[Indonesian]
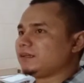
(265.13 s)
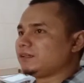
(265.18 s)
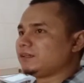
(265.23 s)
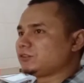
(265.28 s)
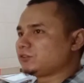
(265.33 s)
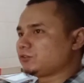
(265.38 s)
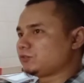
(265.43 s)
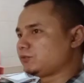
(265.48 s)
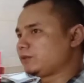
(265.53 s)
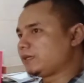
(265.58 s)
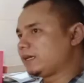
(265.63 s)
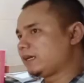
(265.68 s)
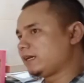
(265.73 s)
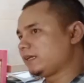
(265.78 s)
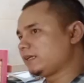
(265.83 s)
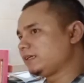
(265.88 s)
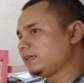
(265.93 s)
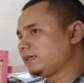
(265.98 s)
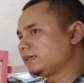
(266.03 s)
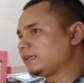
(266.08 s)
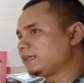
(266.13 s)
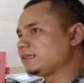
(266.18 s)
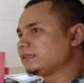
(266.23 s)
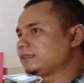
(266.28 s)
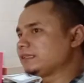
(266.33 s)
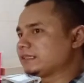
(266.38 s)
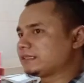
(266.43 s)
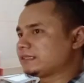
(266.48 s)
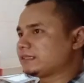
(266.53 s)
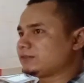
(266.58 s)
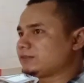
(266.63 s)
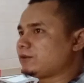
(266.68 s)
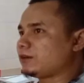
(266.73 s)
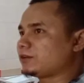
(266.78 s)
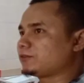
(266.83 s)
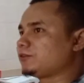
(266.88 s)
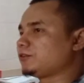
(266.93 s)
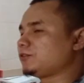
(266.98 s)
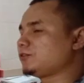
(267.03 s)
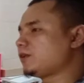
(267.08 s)
sudah dirintis.
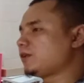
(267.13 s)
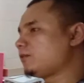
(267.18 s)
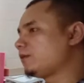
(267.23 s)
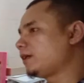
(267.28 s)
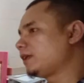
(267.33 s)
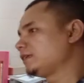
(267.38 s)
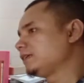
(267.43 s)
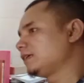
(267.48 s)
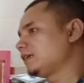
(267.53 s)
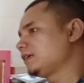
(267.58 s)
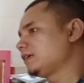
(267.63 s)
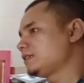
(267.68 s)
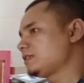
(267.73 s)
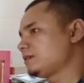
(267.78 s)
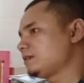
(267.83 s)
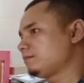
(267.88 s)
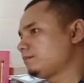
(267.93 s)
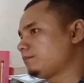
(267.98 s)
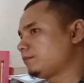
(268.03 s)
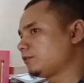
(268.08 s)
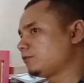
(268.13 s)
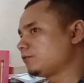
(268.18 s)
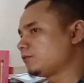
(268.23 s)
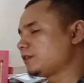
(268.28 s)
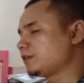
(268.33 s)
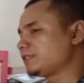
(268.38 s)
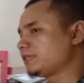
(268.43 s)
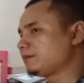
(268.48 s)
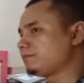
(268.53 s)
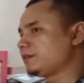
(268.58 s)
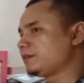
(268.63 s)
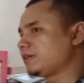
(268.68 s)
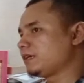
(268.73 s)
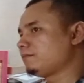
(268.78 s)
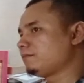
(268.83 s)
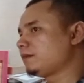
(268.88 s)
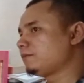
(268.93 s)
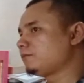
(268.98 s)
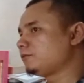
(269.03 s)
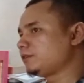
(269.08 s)
Waktu itu awalnya perguruan Jamiah
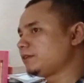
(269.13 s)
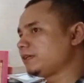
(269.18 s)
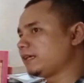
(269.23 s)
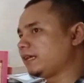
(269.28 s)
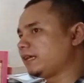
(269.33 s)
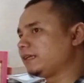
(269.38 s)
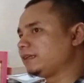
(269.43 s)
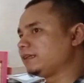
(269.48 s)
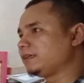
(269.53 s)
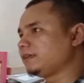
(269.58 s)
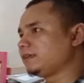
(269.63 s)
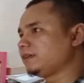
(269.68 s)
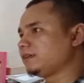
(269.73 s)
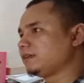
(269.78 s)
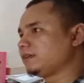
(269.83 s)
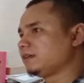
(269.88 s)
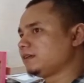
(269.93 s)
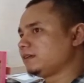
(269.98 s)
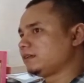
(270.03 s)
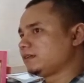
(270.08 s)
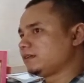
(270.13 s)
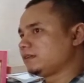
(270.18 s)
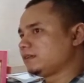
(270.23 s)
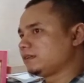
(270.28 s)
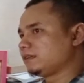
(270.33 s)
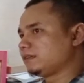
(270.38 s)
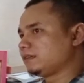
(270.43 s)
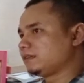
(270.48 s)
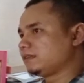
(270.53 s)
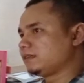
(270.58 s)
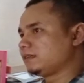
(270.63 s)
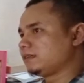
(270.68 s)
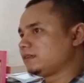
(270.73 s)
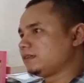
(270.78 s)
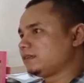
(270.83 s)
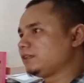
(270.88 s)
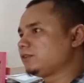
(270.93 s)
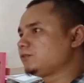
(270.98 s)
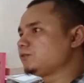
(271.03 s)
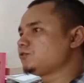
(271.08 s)
Mahmudiyah ini e,
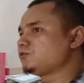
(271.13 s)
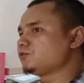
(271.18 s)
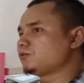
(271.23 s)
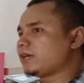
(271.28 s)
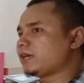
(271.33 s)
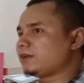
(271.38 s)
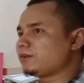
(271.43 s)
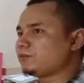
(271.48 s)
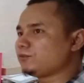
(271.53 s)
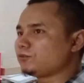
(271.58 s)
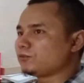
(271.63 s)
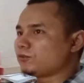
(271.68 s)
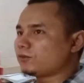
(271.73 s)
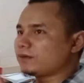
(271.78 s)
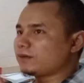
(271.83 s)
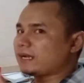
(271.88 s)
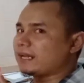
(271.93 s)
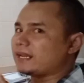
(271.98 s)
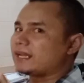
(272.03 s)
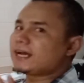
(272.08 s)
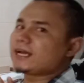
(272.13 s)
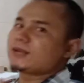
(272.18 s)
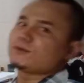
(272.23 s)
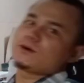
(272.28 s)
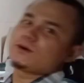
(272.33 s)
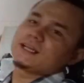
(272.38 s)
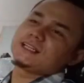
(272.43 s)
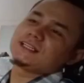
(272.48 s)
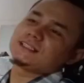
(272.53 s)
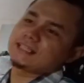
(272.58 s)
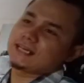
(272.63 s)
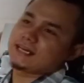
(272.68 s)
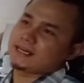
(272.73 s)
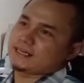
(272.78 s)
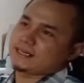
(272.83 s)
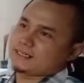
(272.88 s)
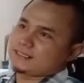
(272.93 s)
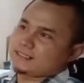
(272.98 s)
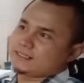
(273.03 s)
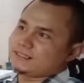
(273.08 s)
ditujukan untuk kalangan
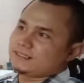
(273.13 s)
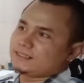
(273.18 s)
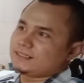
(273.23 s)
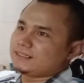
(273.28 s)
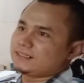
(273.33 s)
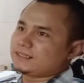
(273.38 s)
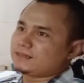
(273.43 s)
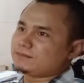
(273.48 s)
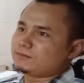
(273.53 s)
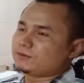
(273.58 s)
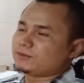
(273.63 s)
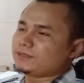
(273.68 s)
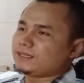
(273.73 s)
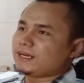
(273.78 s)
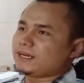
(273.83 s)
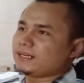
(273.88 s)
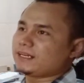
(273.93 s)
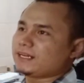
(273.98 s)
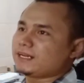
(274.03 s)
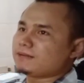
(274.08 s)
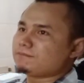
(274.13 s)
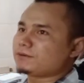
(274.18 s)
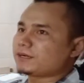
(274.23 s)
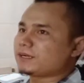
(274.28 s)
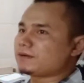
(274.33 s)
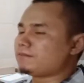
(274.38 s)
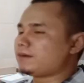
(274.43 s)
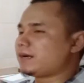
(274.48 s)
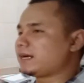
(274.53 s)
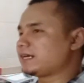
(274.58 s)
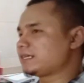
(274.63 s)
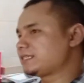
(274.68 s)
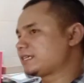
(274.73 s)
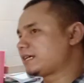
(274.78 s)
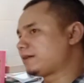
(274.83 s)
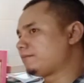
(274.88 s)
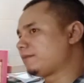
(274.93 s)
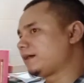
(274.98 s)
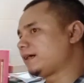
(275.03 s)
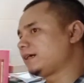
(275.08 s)
wanita. Kemudian dalam perkembangan
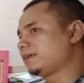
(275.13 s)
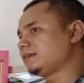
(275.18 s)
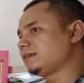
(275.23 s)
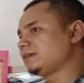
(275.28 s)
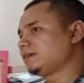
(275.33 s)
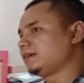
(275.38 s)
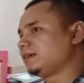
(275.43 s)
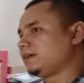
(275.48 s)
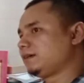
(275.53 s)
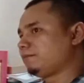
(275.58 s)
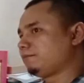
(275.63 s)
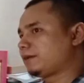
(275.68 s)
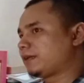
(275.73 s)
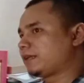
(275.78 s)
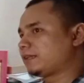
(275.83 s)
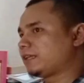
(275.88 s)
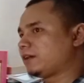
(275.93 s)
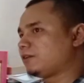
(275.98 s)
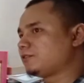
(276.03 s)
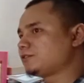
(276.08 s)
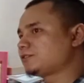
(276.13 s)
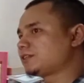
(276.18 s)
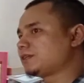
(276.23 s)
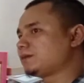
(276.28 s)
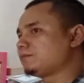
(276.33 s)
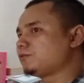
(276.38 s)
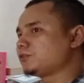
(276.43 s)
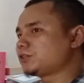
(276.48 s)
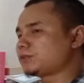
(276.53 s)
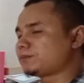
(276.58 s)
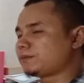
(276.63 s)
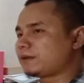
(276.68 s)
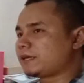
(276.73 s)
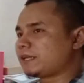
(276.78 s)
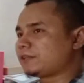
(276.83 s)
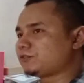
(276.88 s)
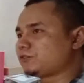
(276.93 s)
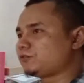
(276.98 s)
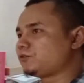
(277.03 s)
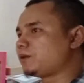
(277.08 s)
zaman pada tahun
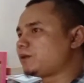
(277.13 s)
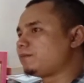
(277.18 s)
1912